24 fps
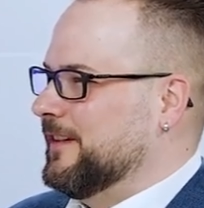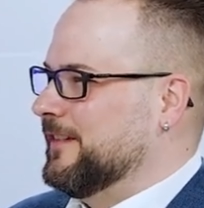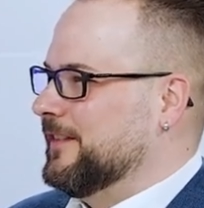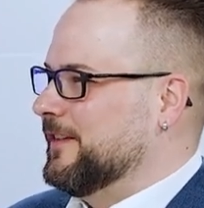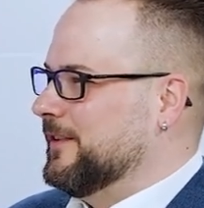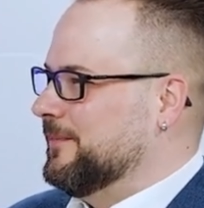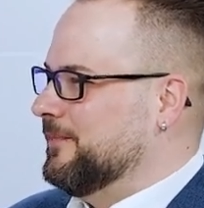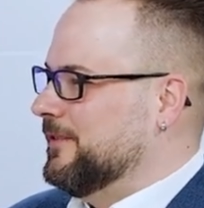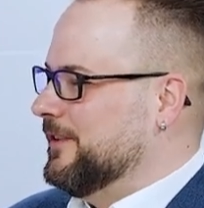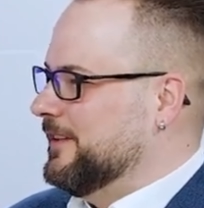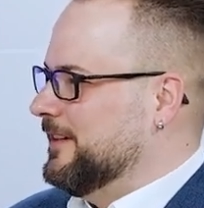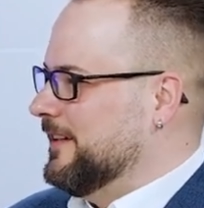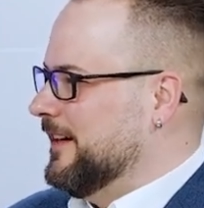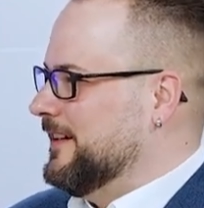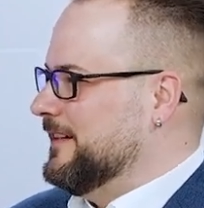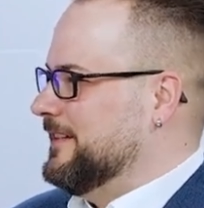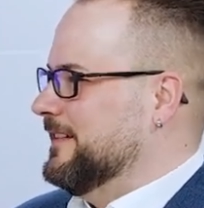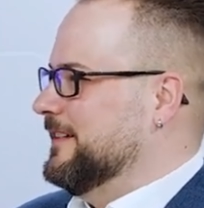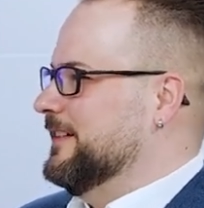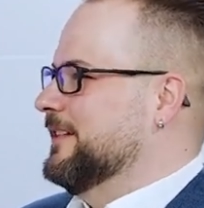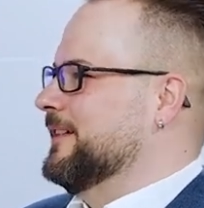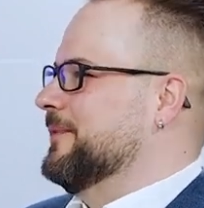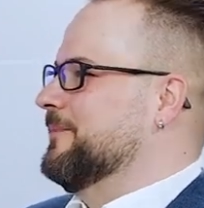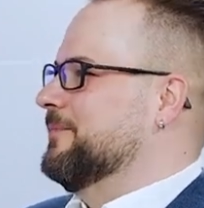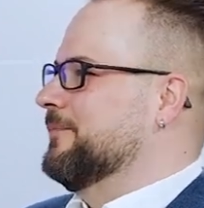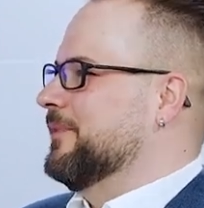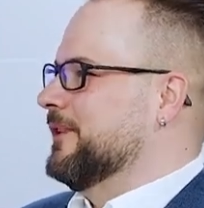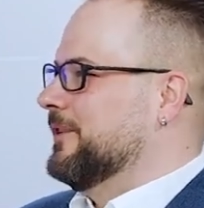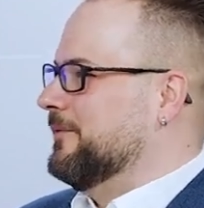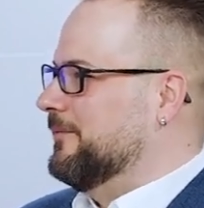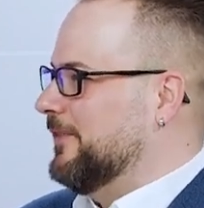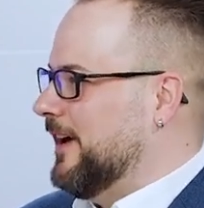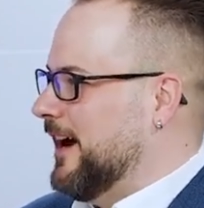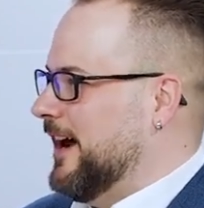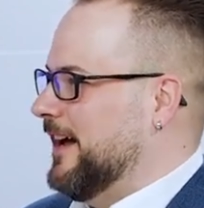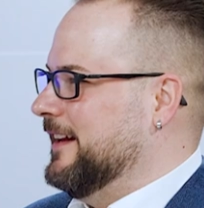Also ich bin tatsächlich im
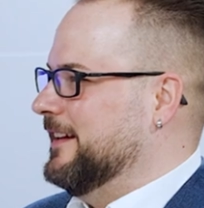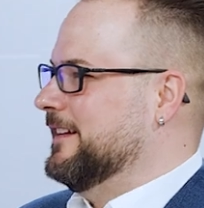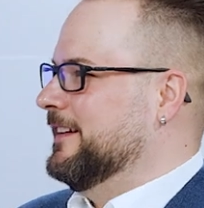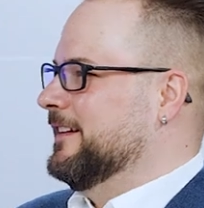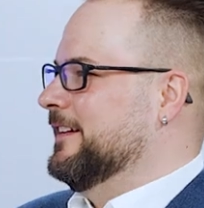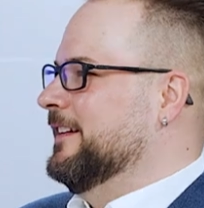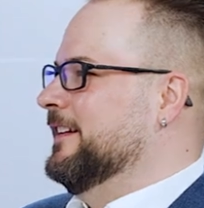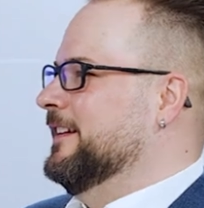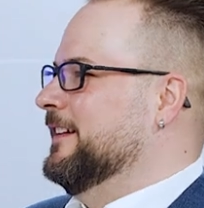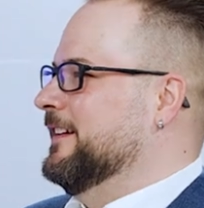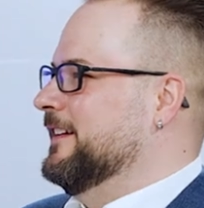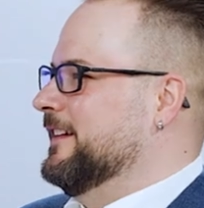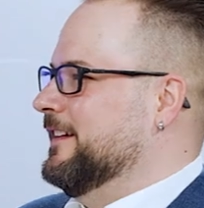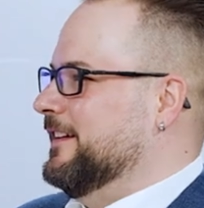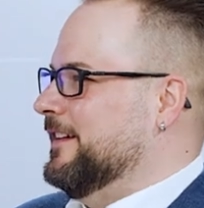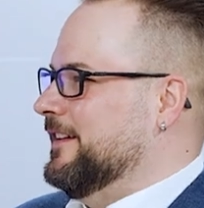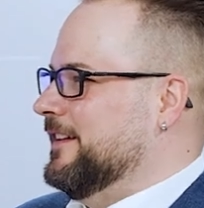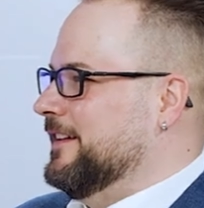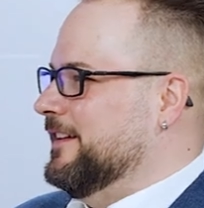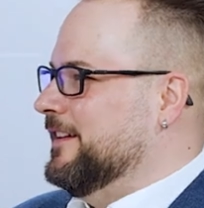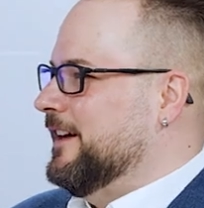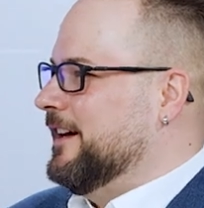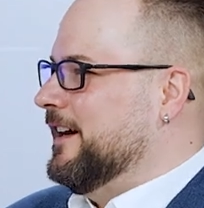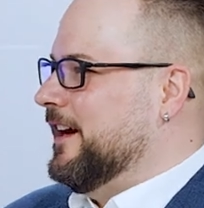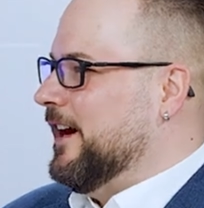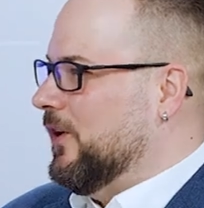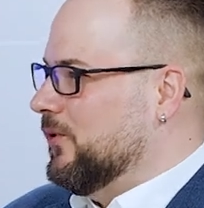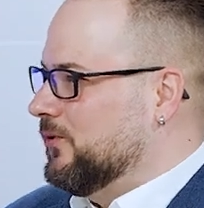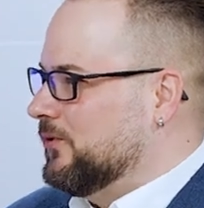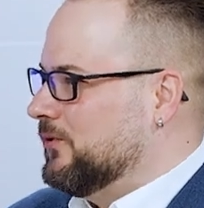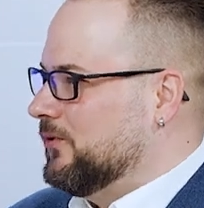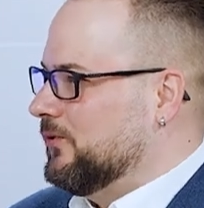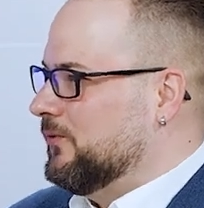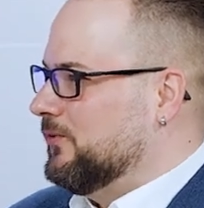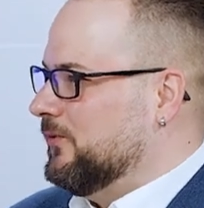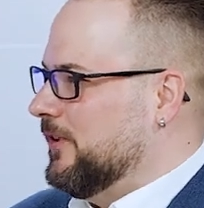Privaten eher
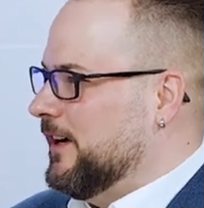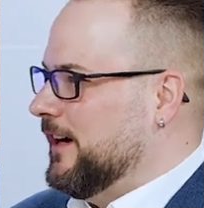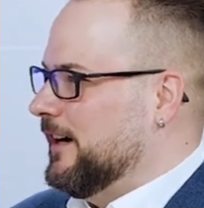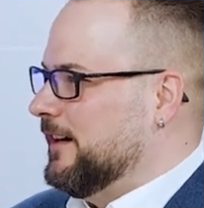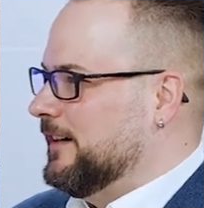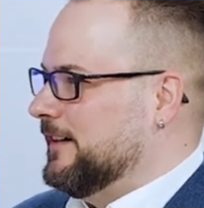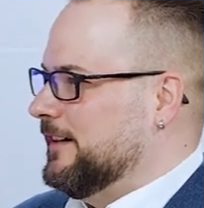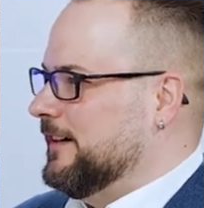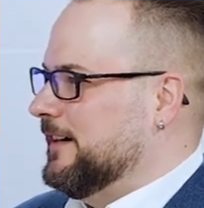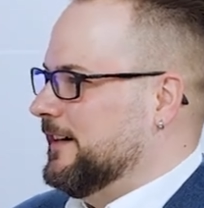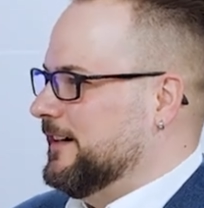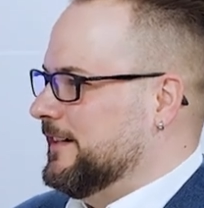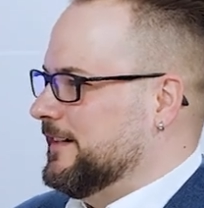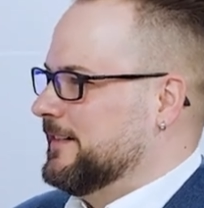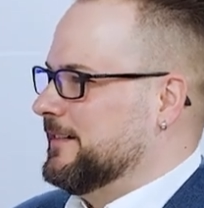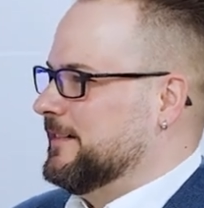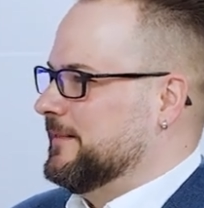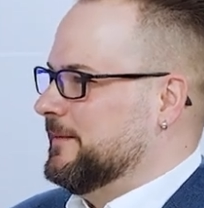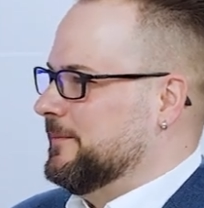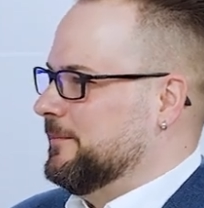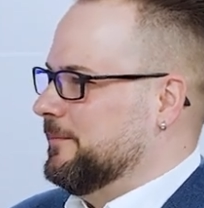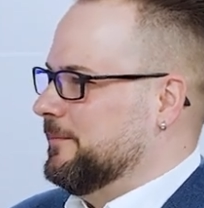Autofahrer als